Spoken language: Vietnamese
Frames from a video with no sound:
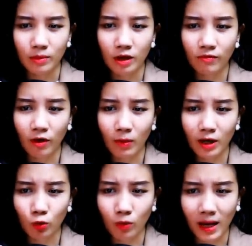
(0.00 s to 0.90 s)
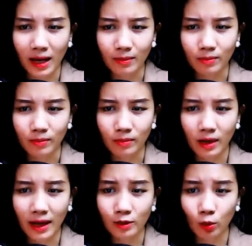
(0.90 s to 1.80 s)
Đập vào mắt của bà
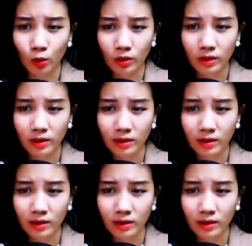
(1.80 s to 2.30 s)
là tôi